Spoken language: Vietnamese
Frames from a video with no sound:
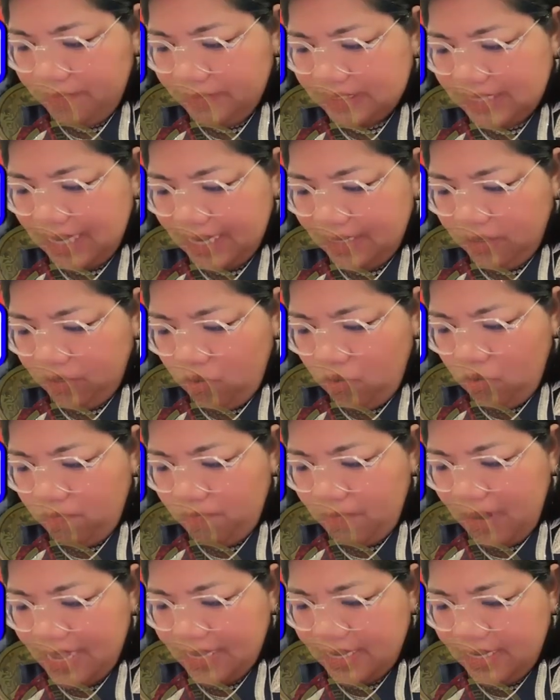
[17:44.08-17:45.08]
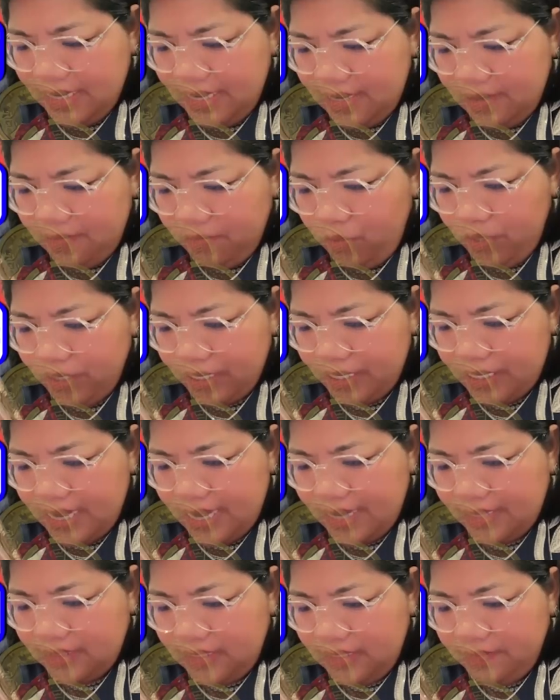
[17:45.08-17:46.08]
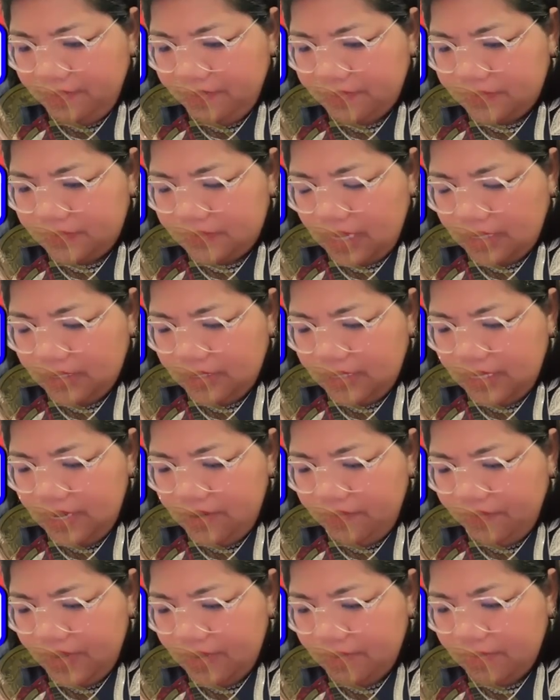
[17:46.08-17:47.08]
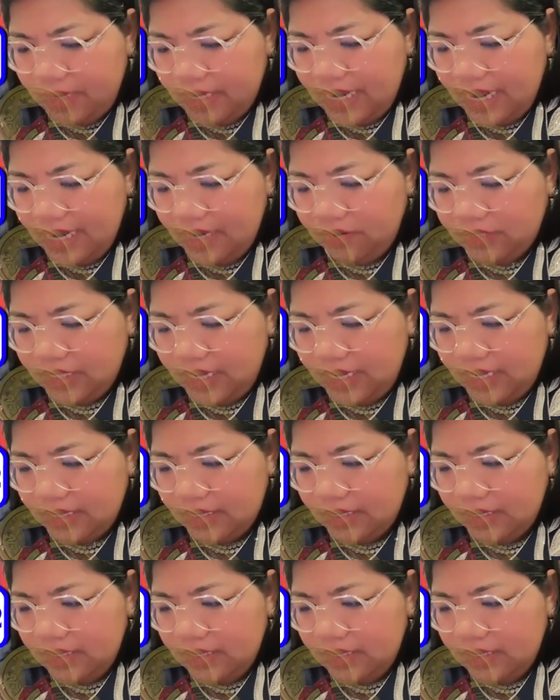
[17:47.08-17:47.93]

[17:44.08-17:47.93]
mà xanh rôm bảy kia mui để dạ tớ thử kia quanh mình đây là ta